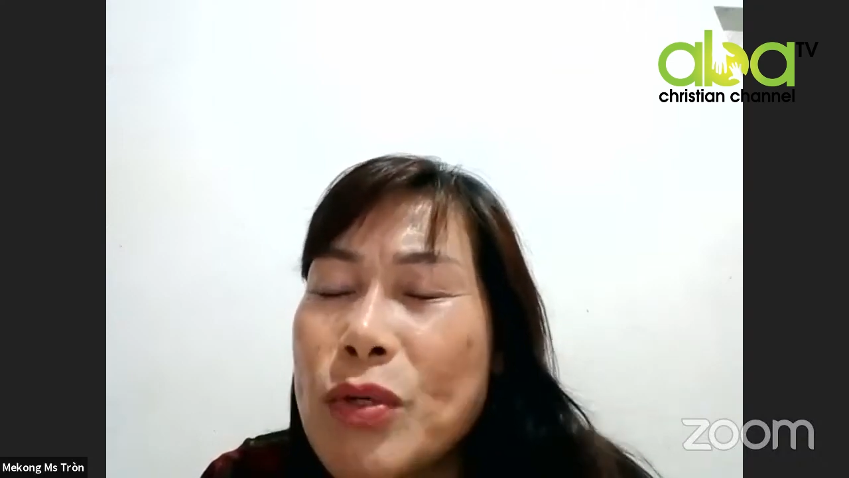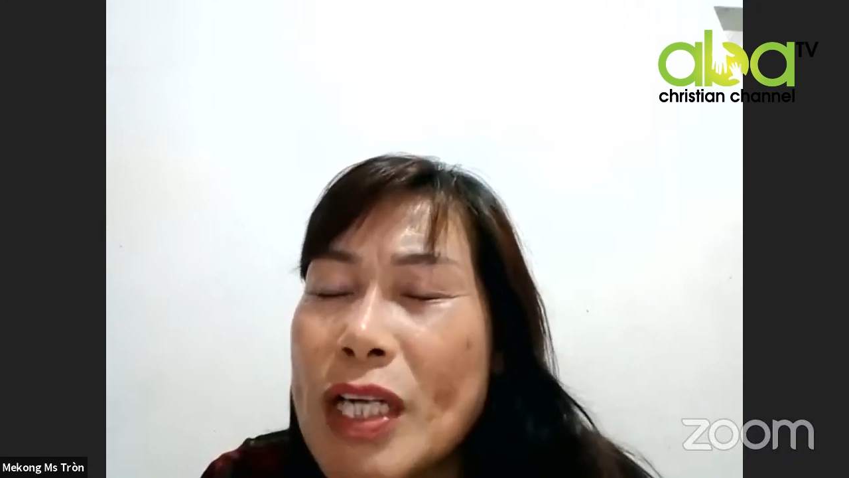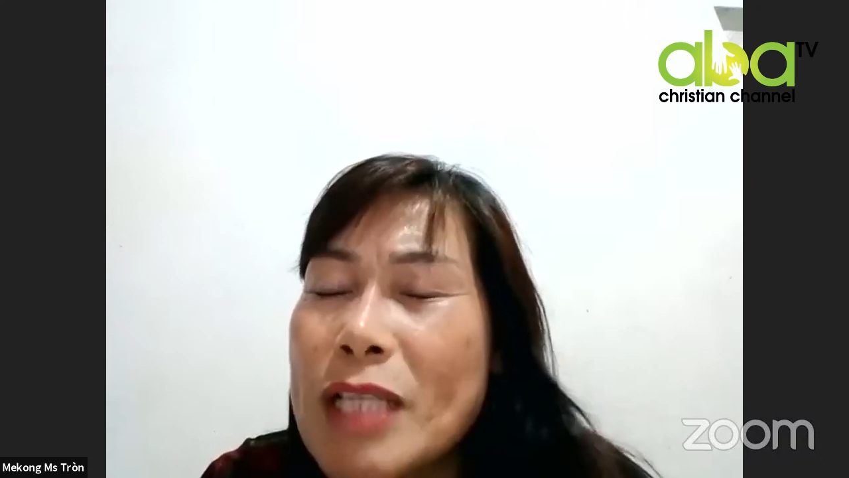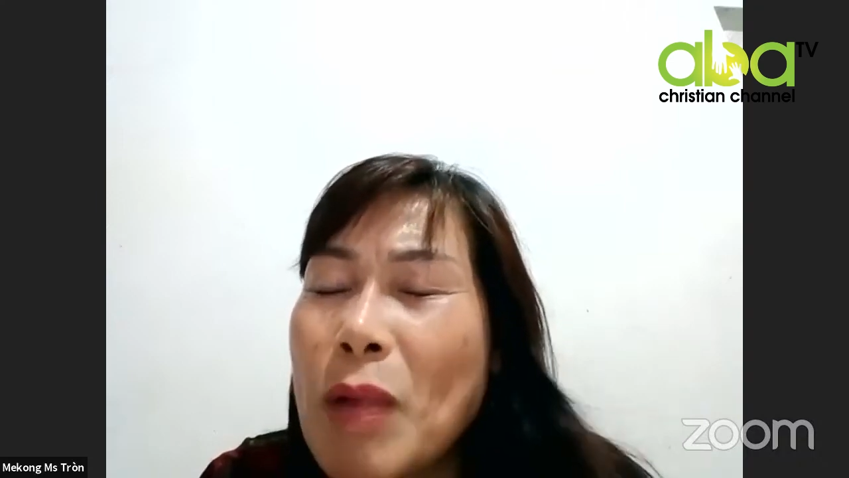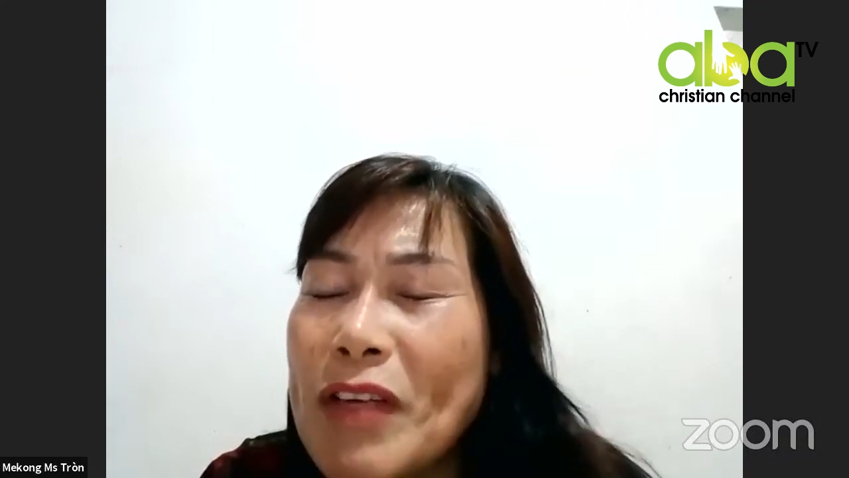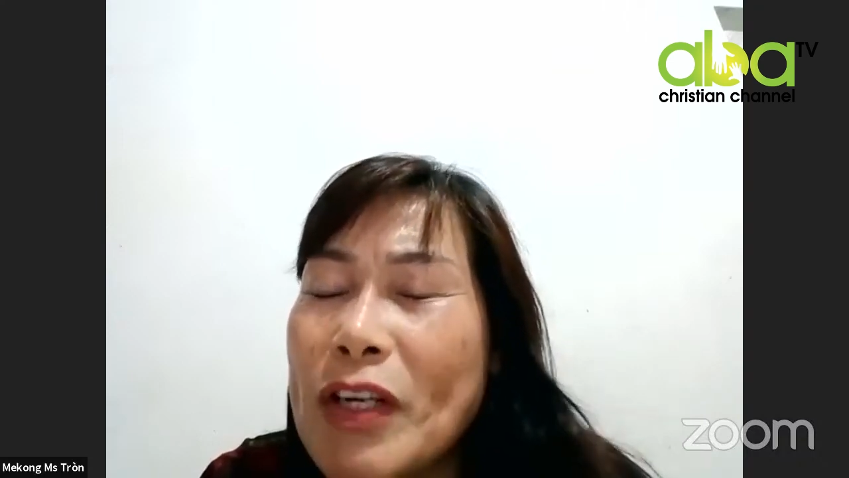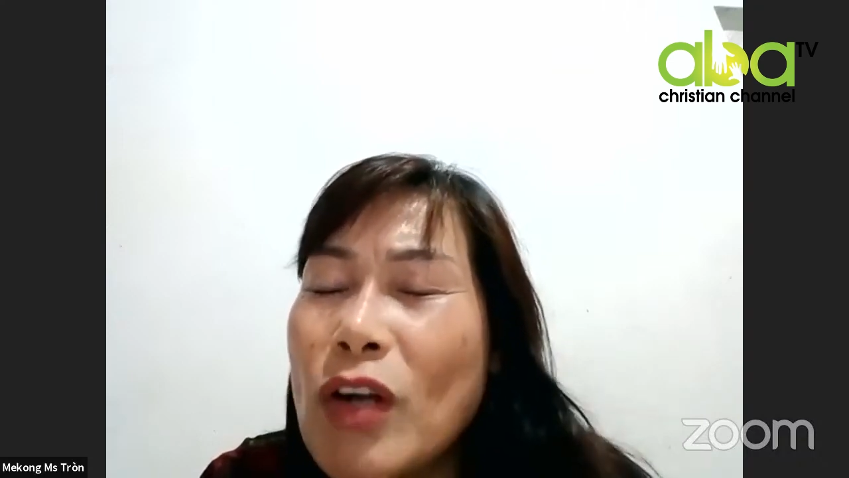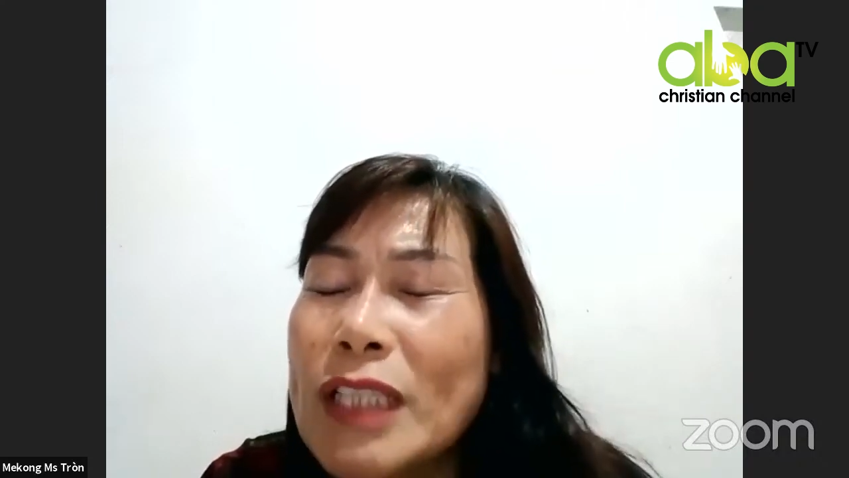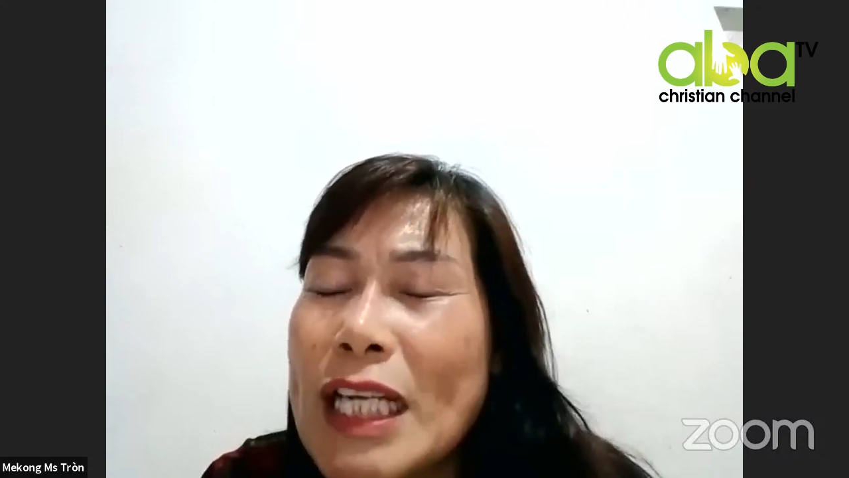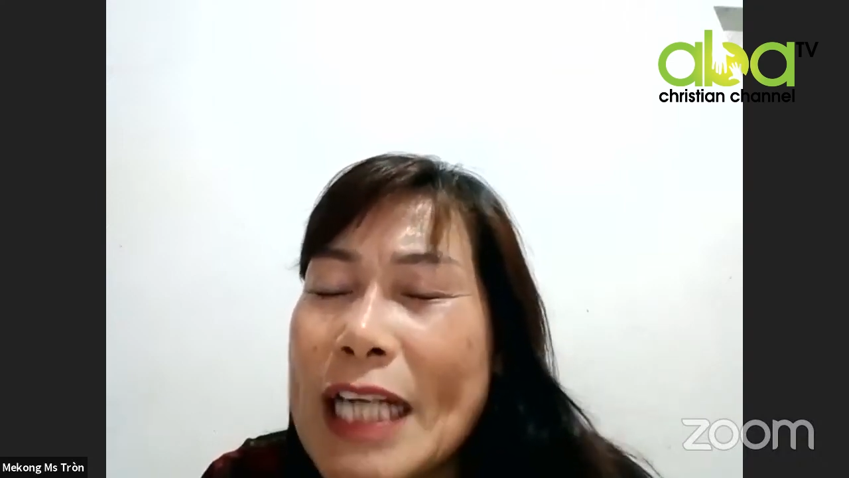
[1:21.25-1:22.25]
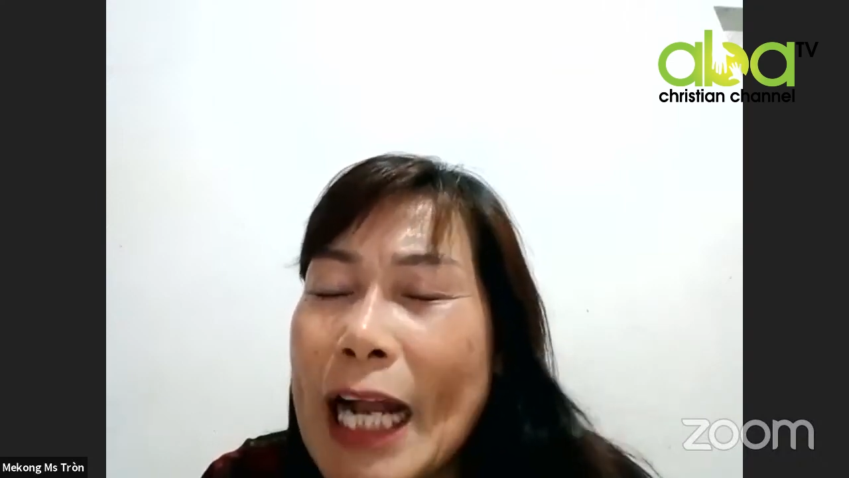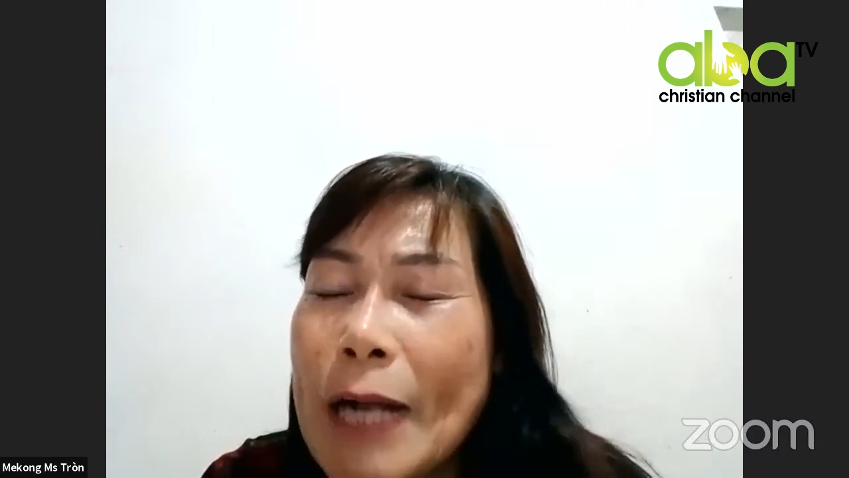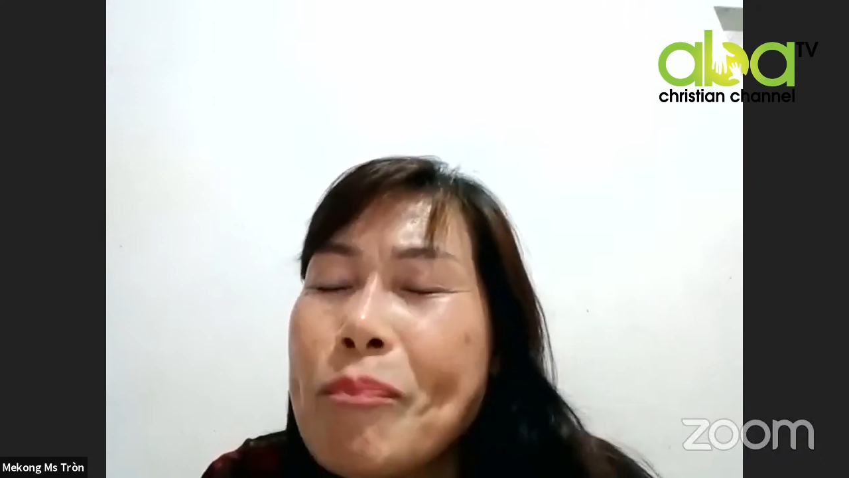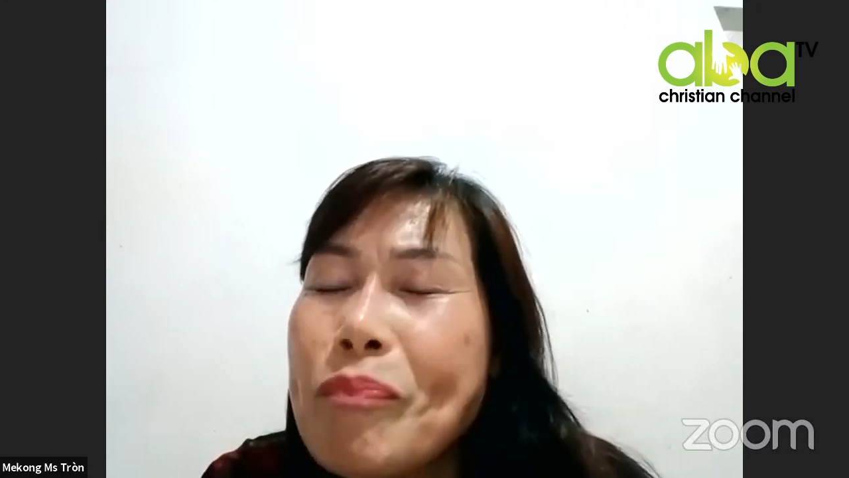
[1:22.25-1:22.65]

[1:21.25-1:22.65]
Christ bởi vì con tin rằng